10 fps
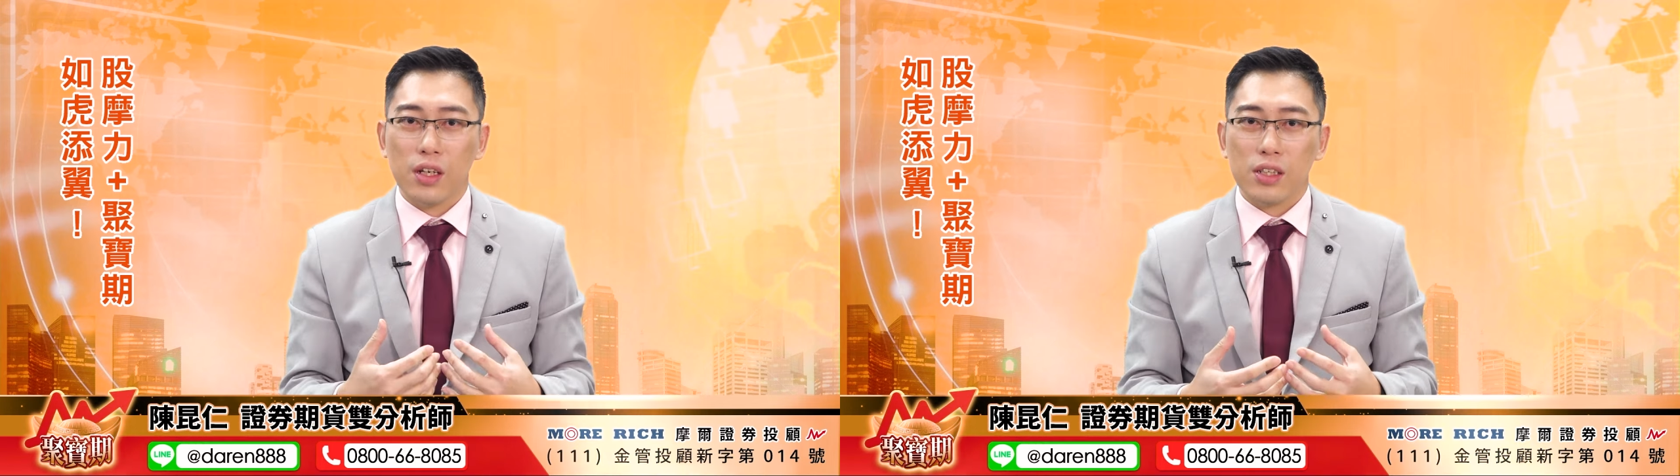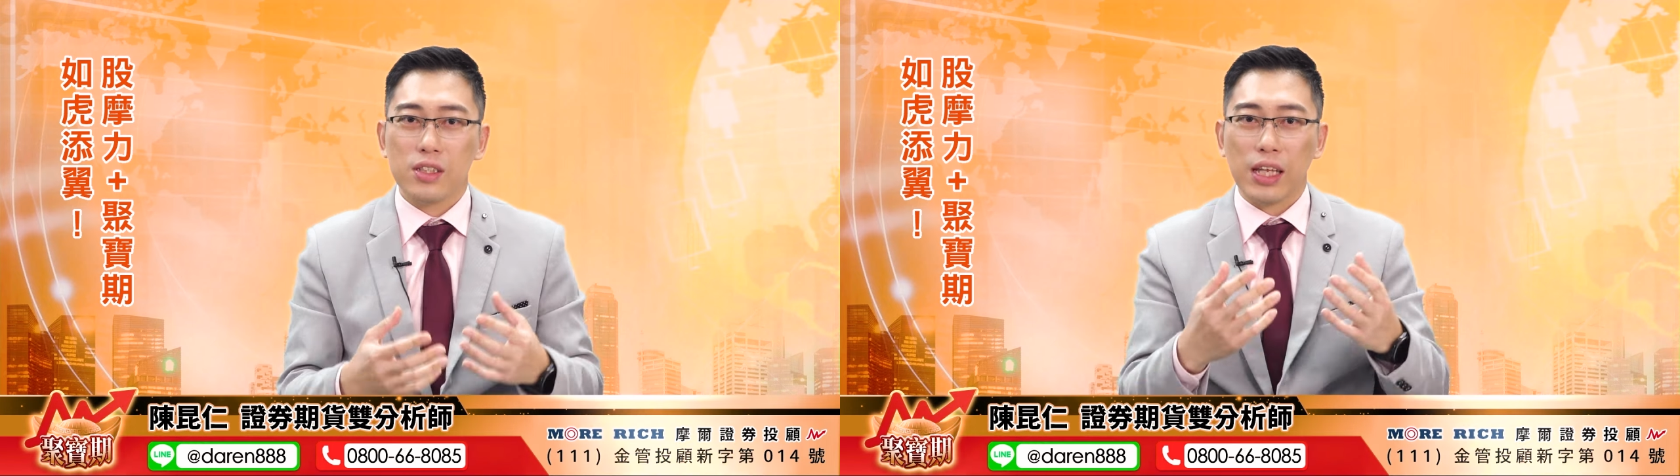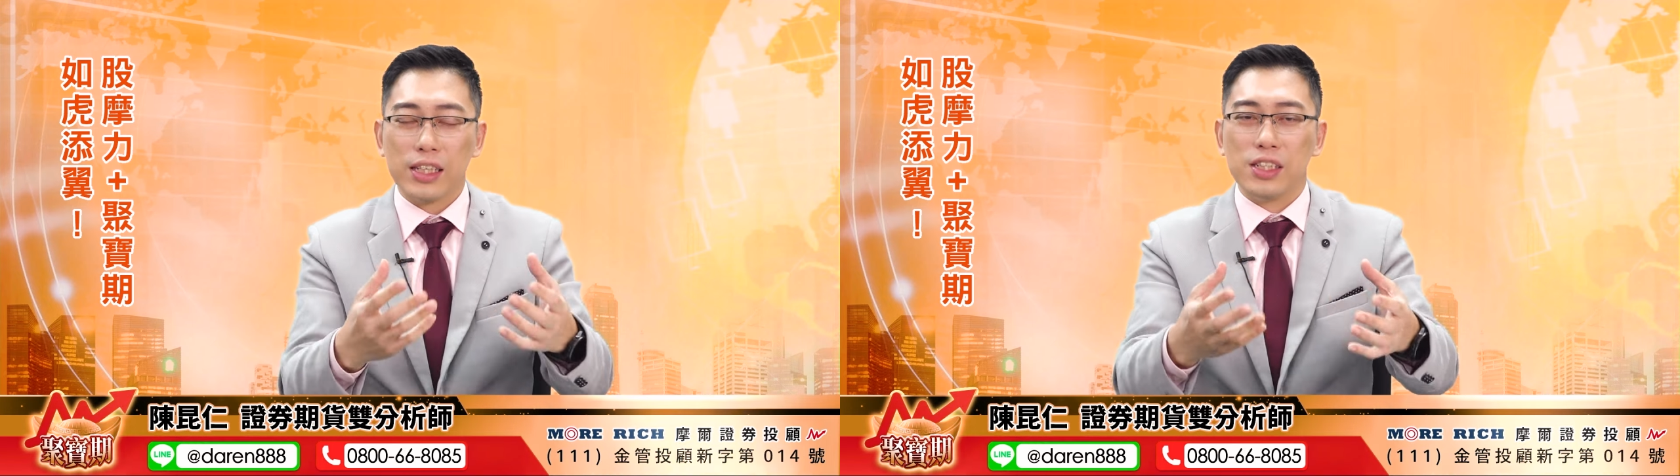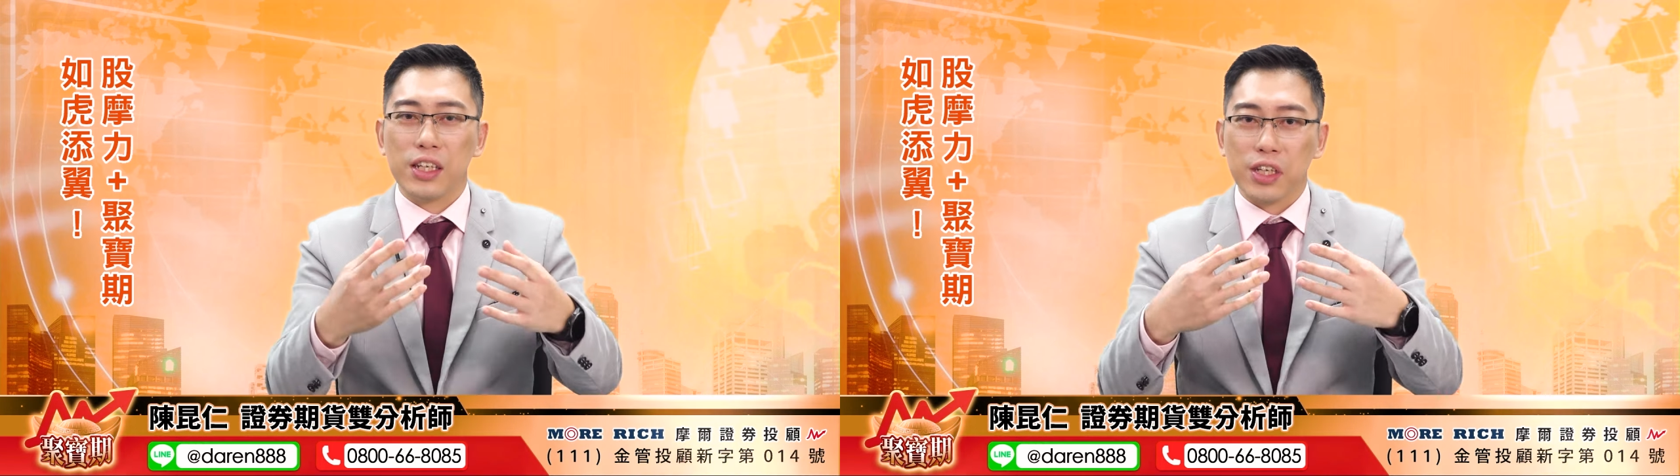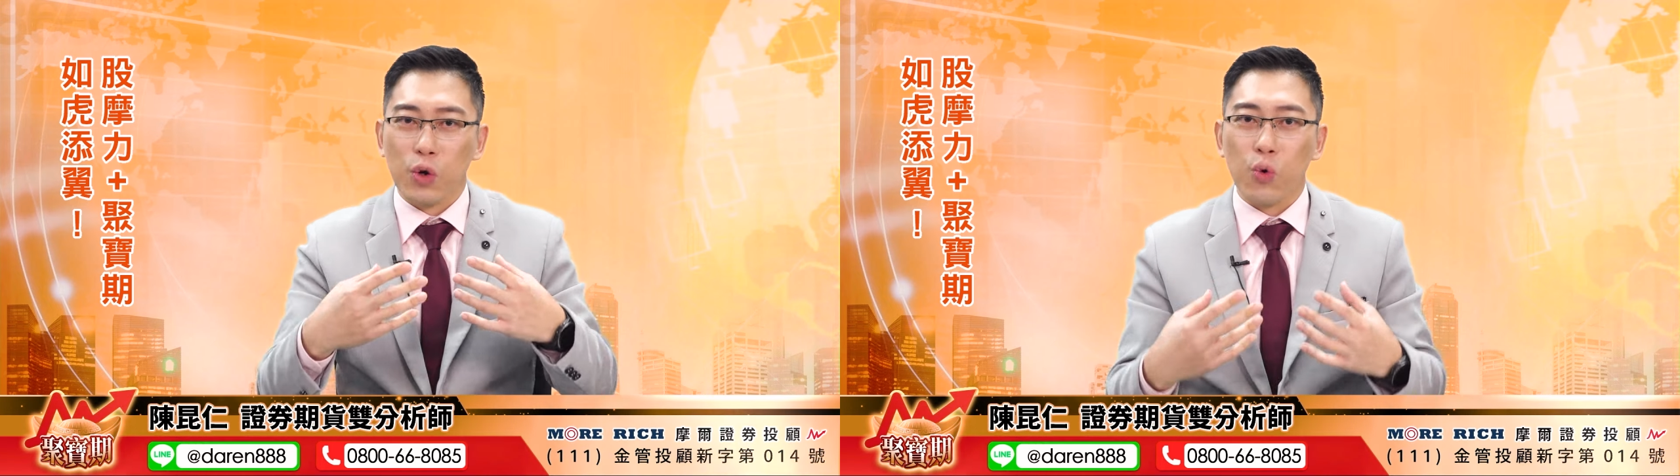是台积
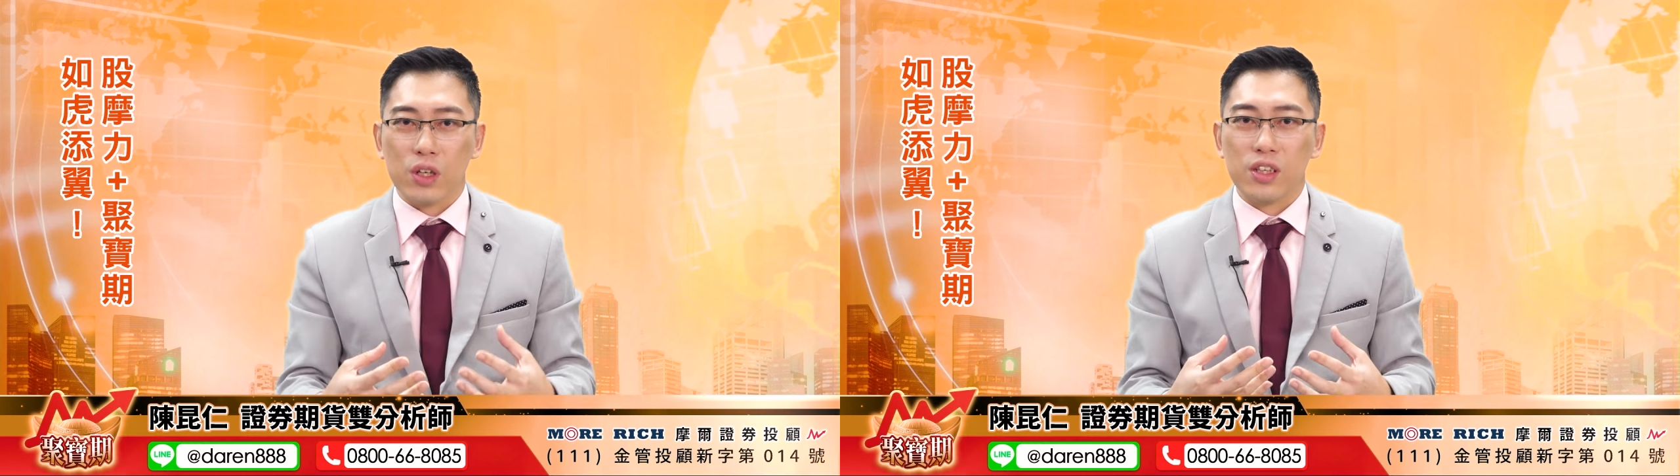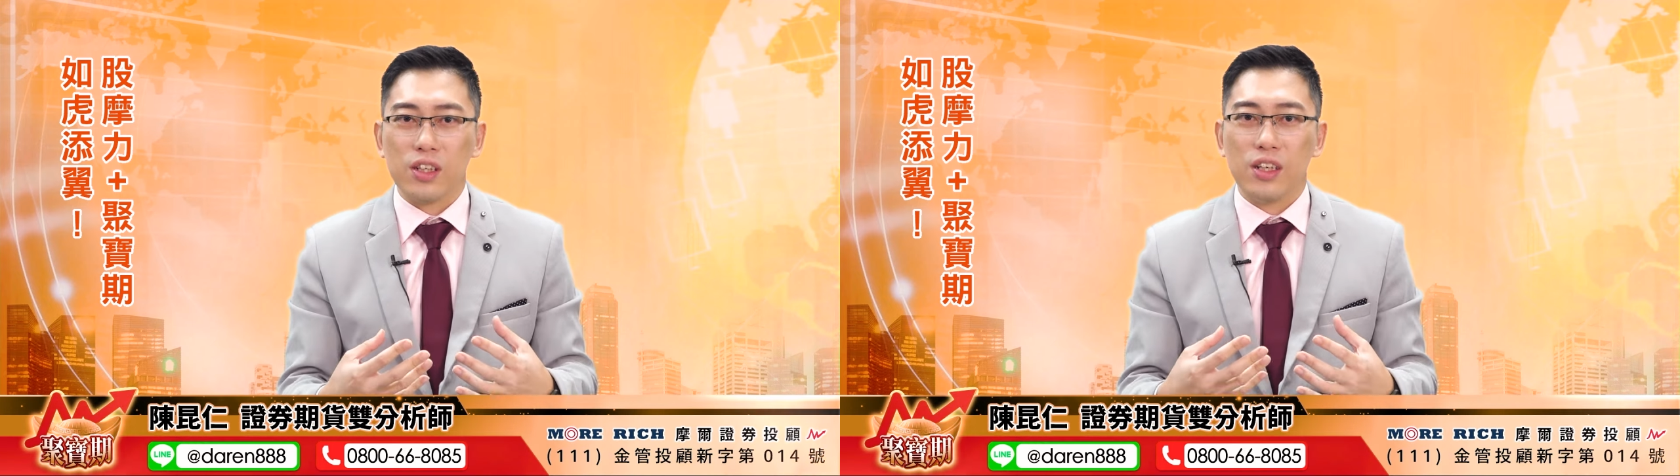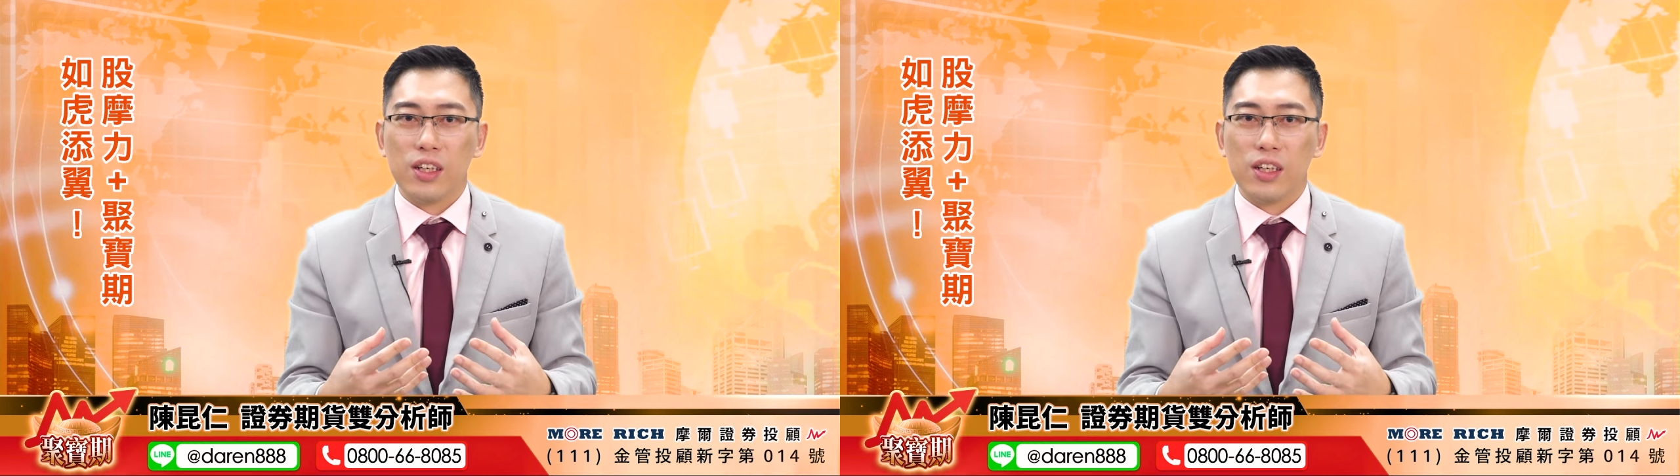电给我的。